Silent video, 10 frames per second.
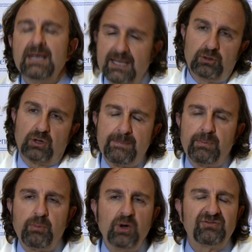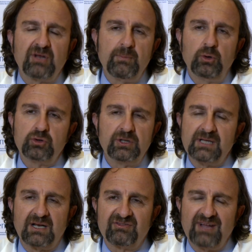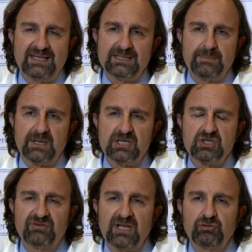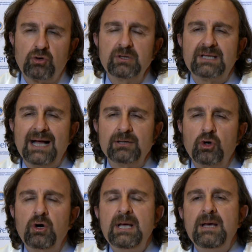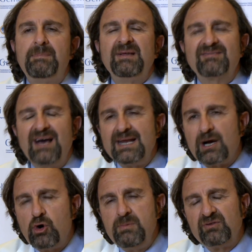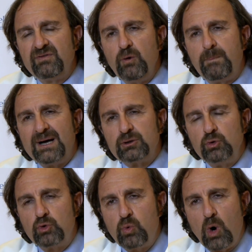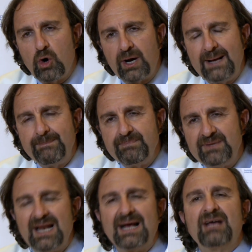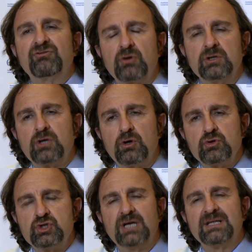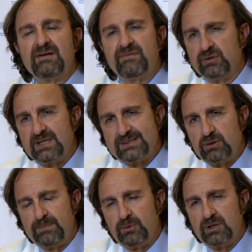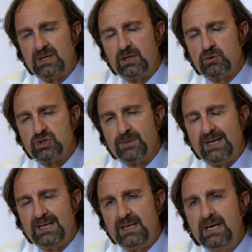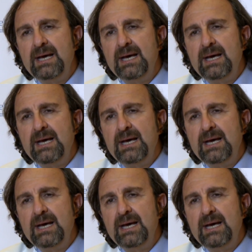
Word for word: credo che può essere molto interessante per chi ci sta ascoltando pensare a come è sviluppato il cuore della gastroenterologia della Fondazione Policlinico Gemelli,